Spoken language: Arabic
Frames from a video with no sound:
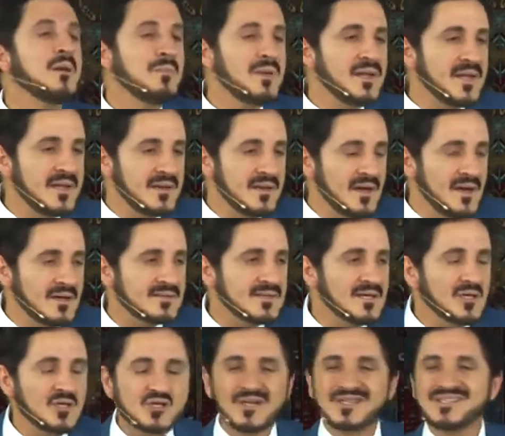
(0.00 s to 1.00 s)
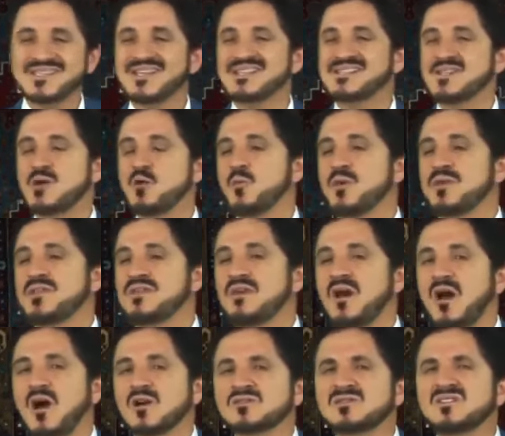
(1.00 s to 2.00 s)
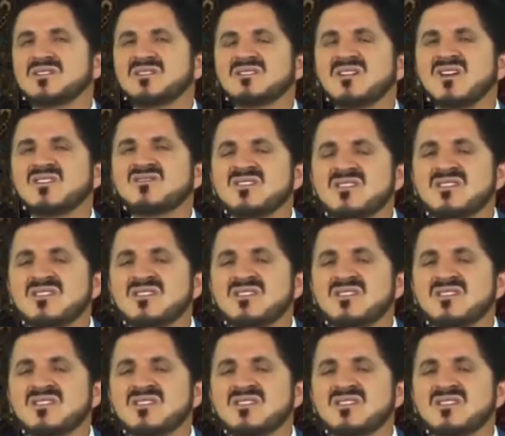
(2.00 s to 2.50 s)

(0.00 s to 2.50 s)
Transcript: من الناس الشخصية السيكوباثية خطيرة